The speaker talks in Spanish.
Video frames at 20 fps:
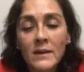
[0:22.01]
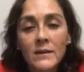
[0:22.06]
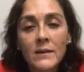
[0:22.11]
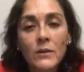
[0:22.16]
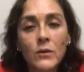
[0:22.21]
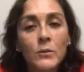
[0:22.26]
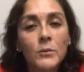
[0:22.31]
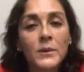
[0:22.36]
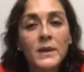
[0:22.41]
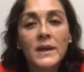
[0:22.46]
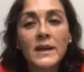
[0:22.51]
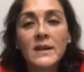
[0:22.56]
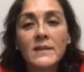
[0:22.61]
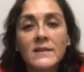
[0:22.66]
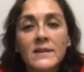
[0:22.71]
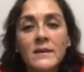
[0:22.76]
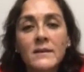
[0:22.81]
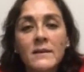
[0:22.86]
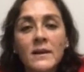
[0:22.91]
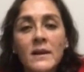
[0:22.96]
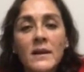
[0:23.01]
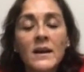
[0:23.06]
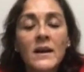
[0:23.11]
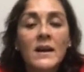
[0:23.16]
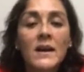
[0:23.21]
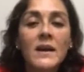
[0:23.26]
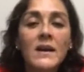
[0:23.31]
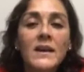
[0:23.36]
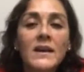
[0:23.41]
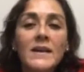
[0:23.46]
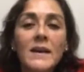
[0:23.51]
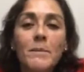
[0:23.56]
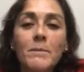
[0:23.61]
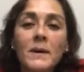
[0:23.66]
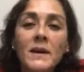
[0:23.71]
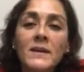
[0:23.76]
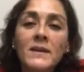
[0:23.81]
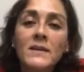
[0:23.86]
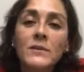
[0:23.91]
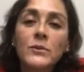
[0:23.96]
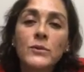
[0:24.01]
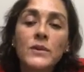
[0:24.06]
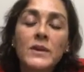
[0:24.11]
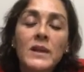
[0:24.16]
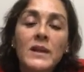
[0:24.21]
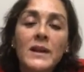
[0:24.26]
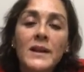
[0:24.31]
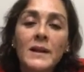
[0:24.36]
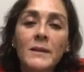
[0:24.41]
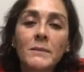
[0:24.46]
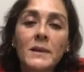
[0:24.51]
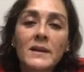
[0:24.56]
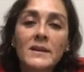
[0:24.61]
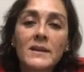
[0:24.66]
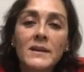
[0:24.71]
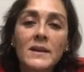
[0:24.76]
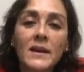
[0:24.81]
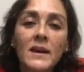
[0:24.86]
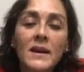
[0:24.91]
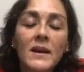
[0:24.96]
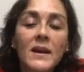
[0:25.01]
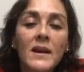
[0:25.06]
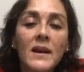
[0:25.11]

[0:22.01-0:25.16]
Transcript: comunicativa y aparte estudien la gramática.